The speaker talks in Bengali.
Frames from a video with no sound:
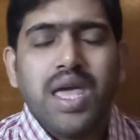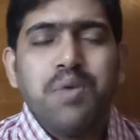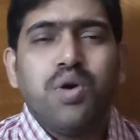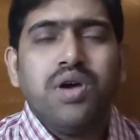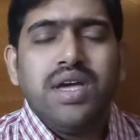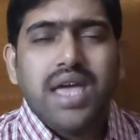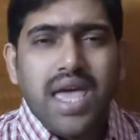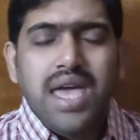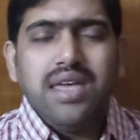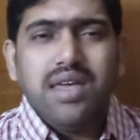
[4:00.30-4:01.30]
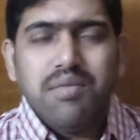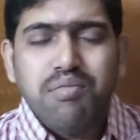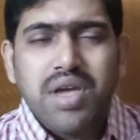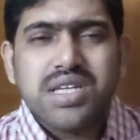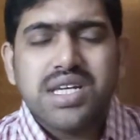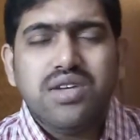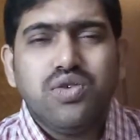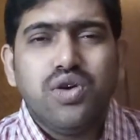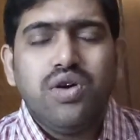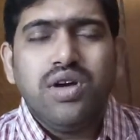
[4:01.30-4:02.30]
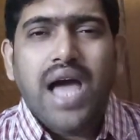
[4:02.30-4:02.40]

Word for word: এবং এই মেশিনগুলো